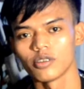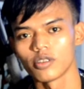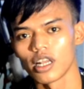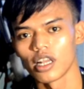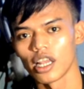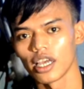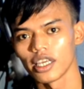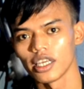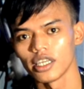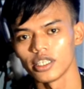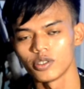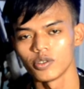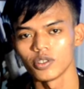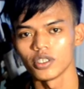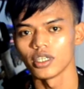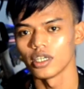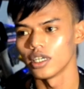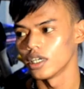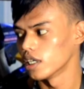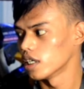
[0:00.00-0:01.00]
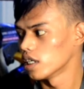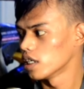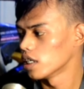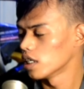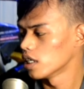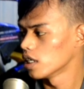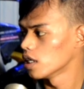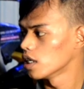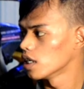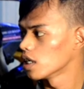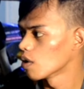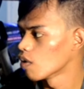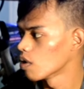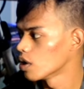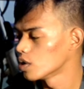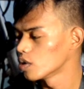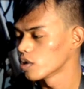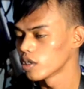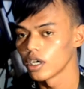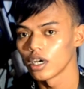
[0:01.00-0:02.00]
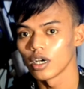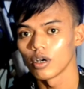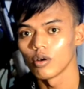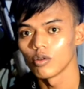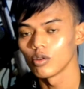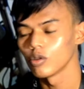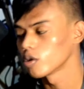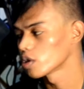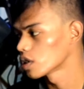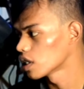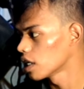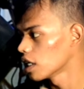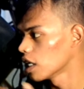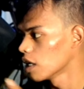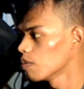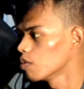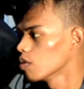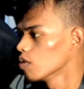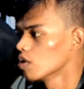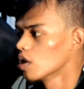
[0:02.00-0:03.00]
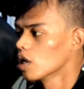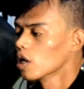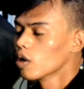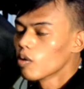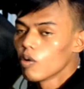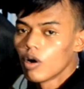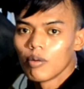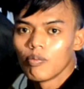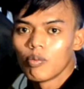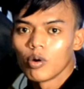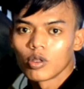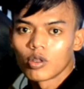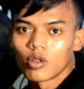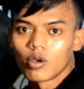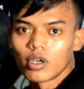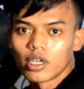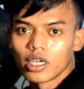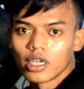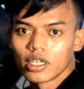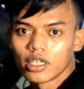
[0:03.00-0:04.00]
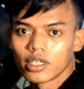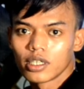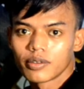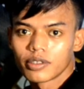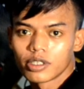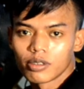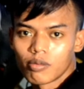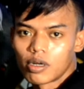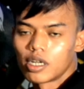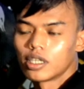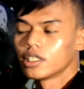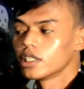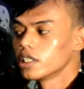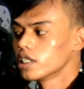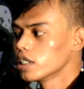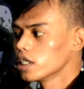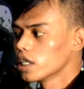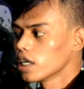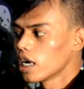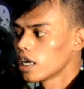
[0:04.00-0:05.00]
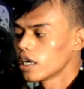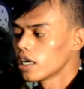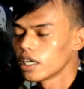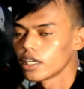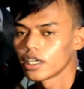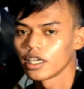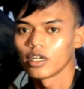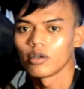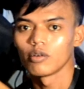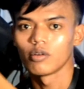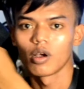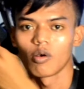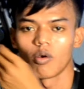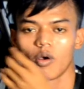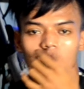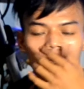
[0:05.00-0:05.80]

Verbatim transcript: satu lagi ya cuy uh, gua juga untuk sayap udah gua potong ya sebelah sininya kanan kiri udah gua